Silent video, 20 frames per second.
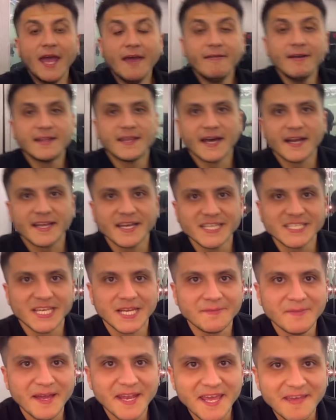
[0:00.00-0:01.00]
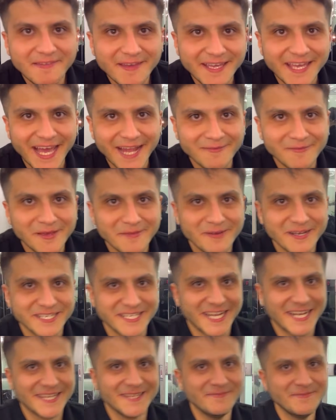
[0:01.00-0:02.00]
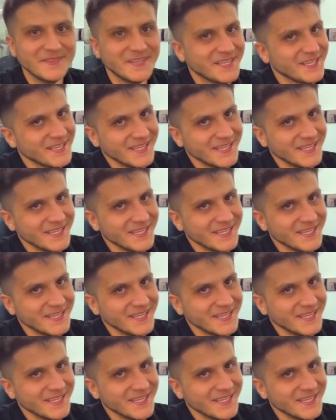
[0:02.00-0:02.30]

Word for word: Evet arkadaşlar ben eve gelmeyi başardım.